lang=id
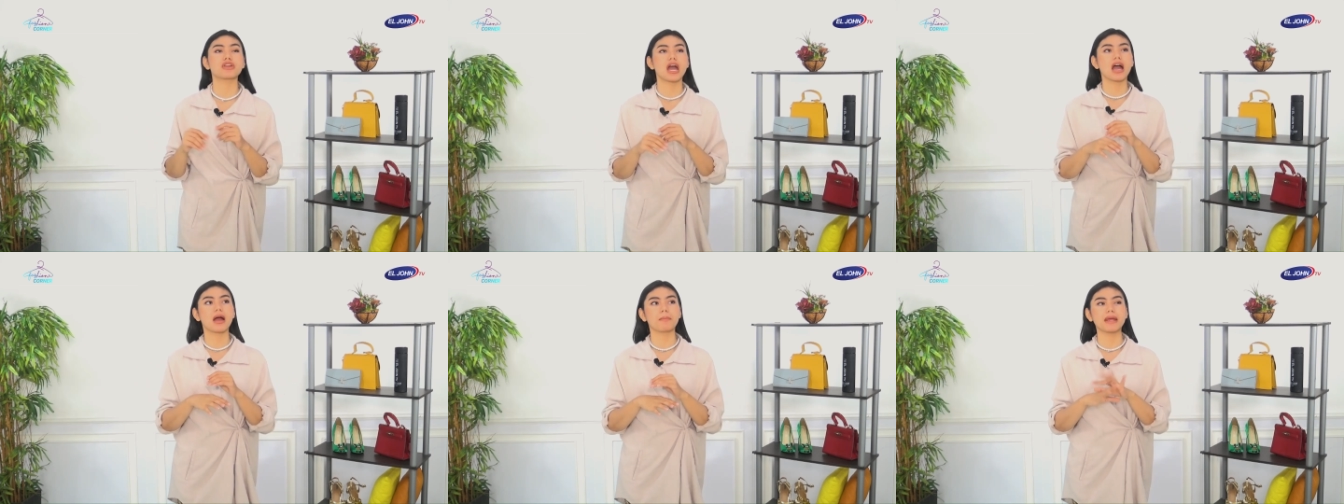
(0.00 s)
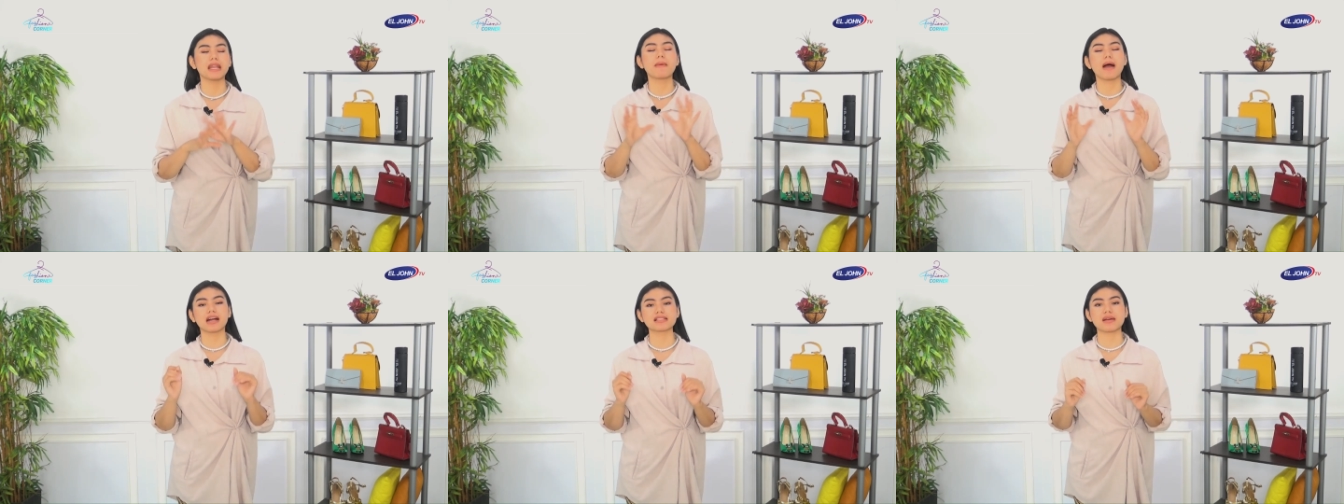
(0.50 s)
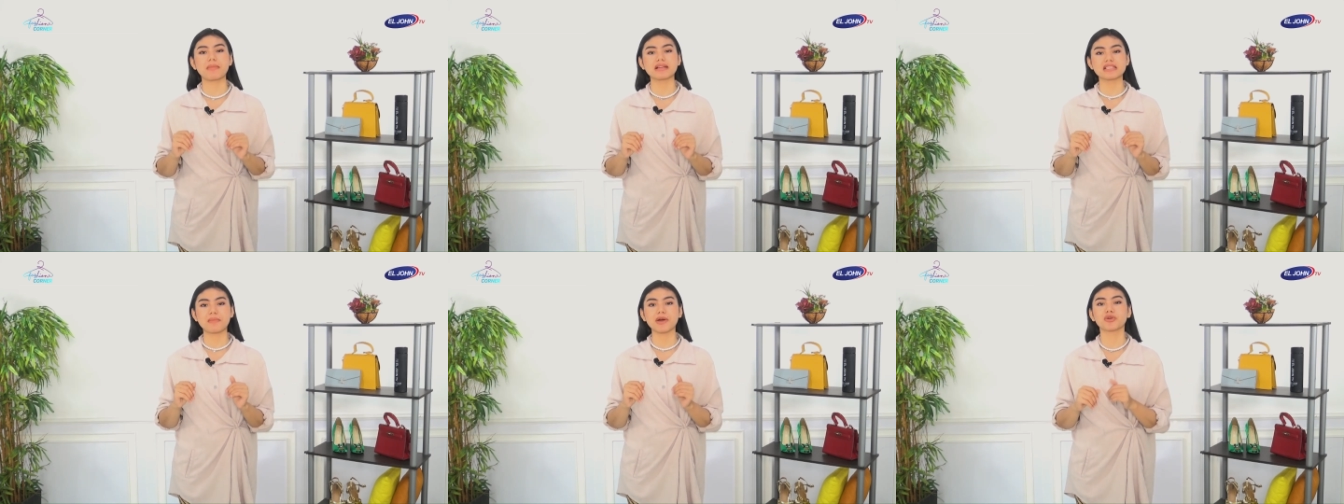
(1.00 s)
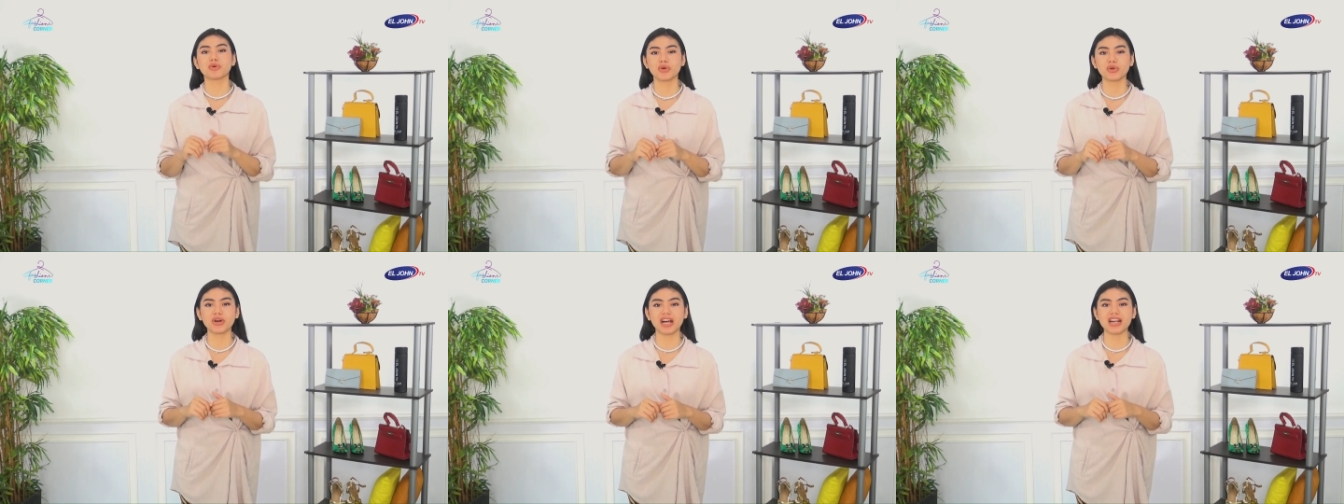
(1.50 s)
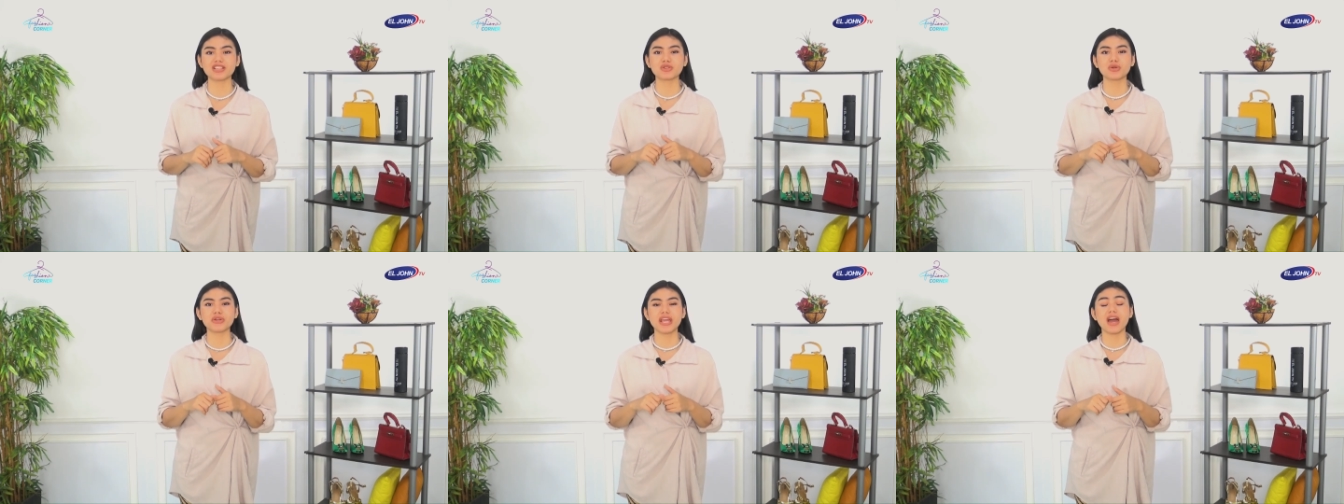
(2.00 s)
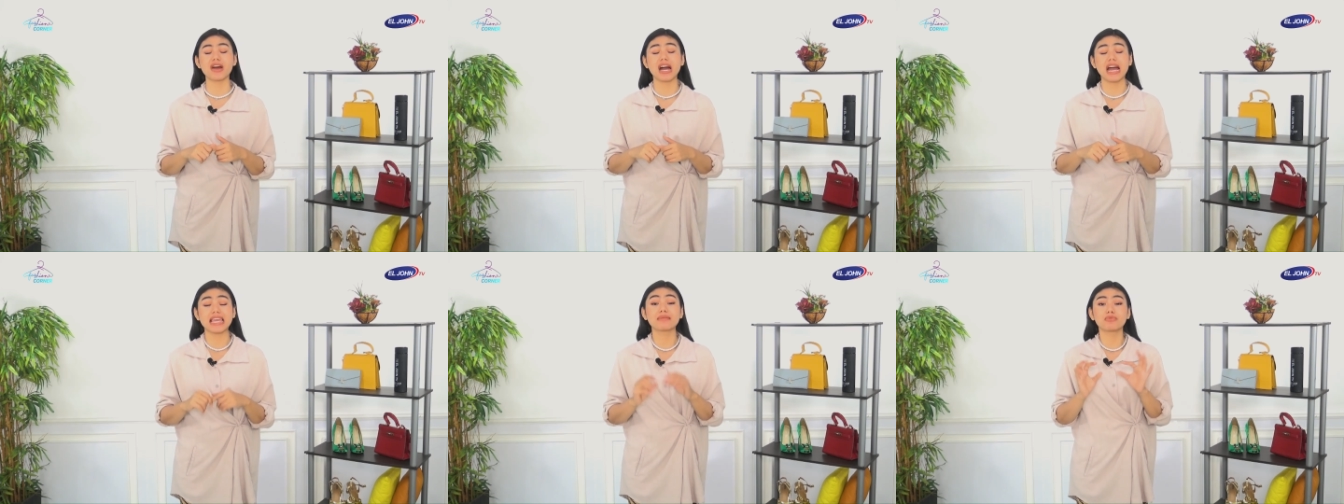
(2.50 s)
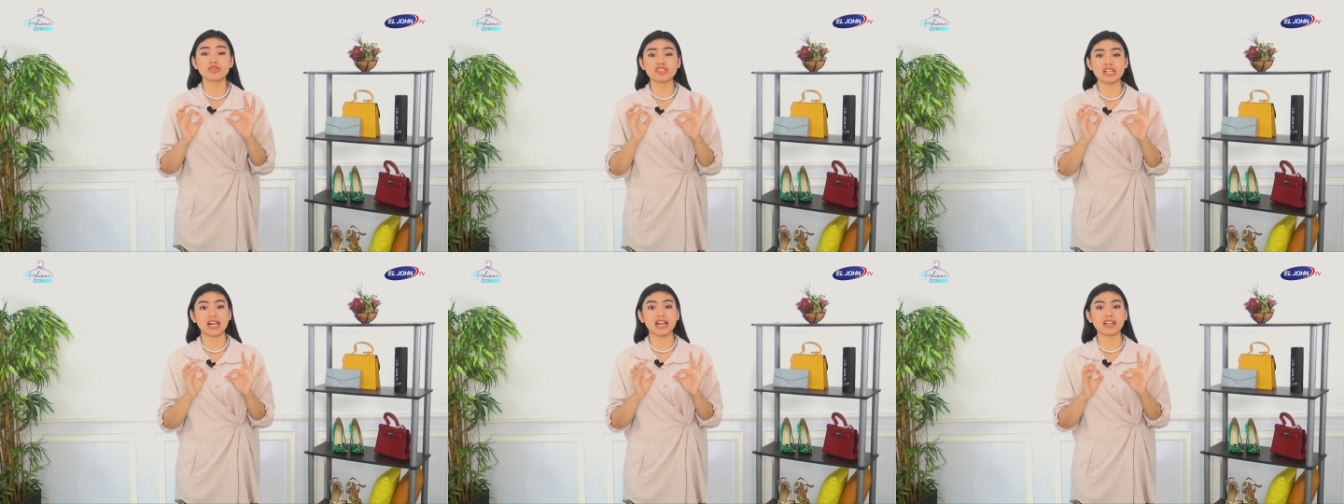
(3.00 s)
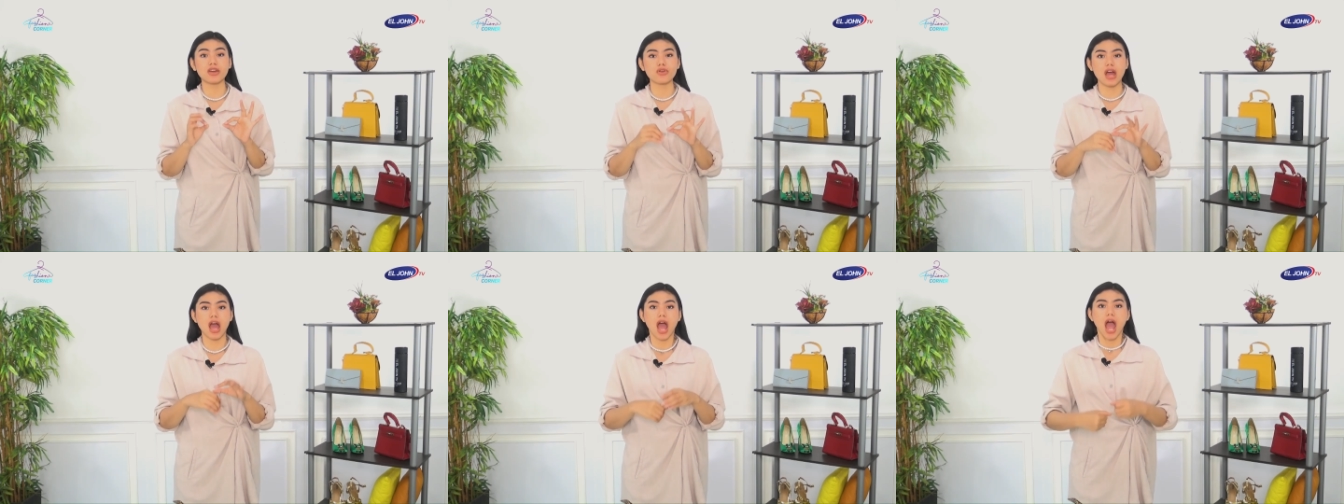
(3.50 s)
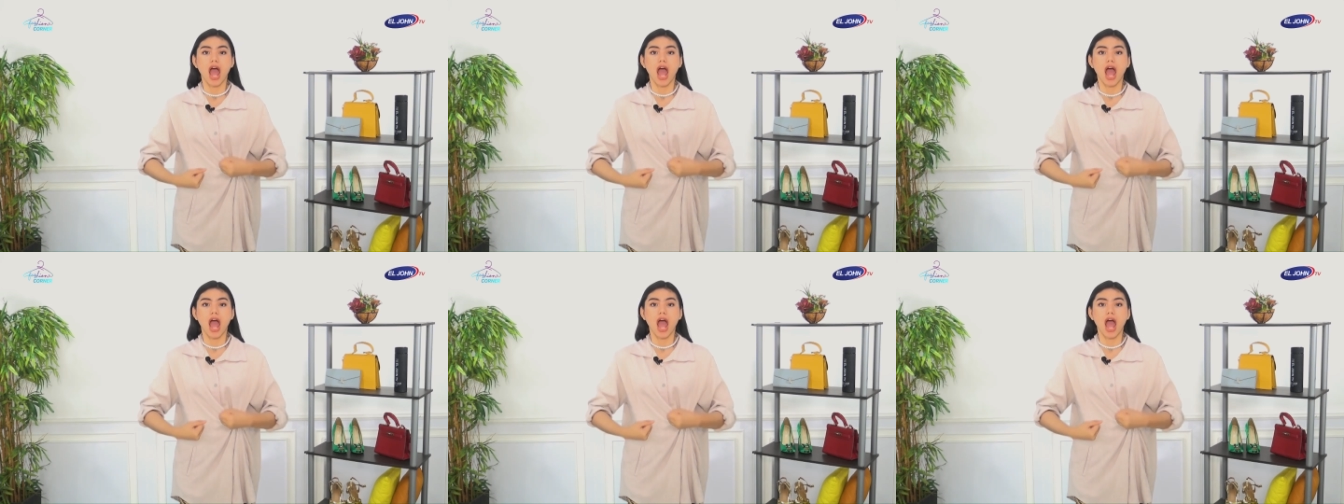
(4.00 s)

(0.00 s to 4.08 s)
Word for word: udah beda banget sama zaman dulu, karena dulu dia imut, sekarang dia udah